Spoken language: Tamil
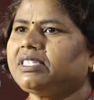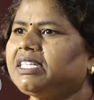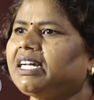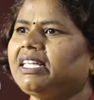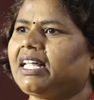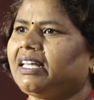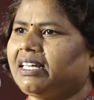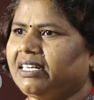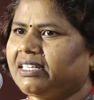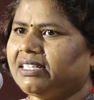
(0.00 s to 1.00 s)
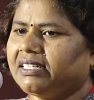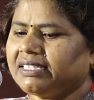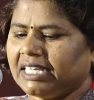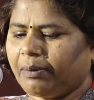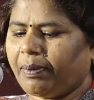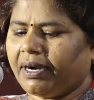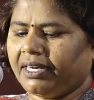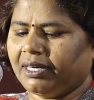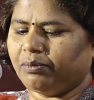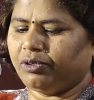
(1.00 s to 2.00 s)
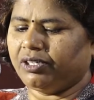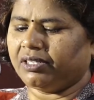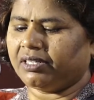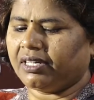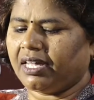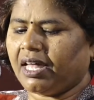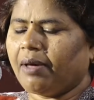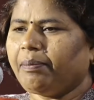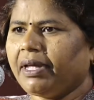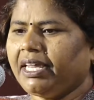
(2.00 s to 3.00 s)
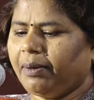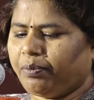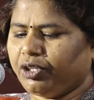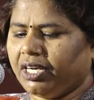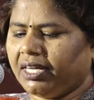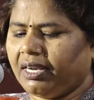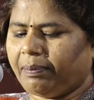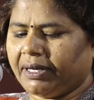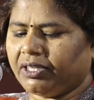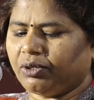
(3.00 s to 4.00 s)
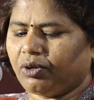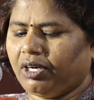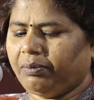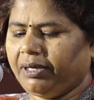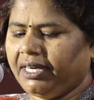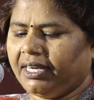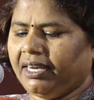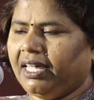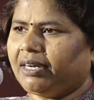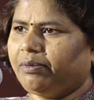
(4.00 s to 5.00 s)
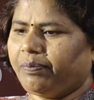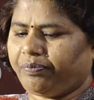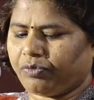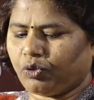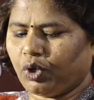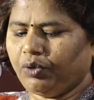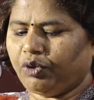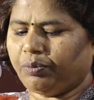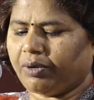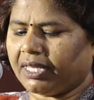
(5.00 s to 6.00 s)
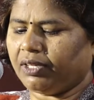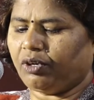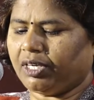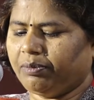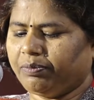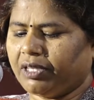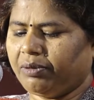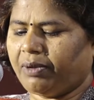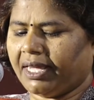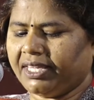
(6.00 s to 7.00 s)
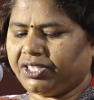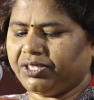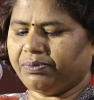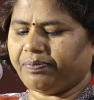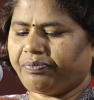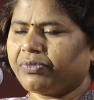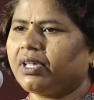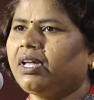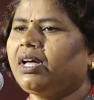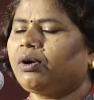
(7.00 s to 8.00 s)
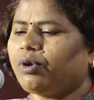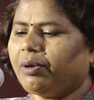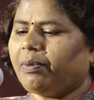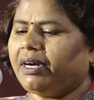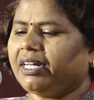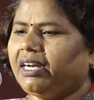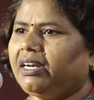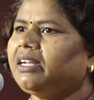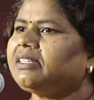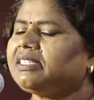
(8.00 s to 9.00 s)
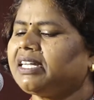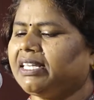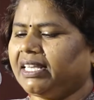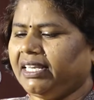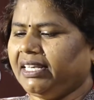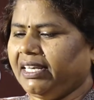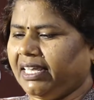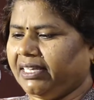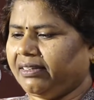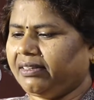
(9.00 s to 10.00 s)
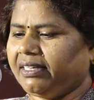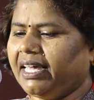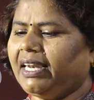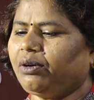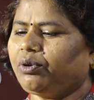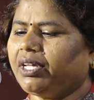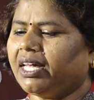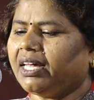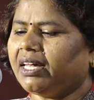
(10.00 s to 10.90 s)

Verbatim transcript: சிறுகதைகளுக்கென்று சிறப்பான இடம் உண்டு பெரிய புதினங்கள் பறித்து கொள்ளும் நீண்ட நேரமும் தொய்வுறும் கதையோட்டமும் தரும் அயற்சியும் குறைபாடுகள் சிறுகதைகளில் இல்லை ஏறக்குறைய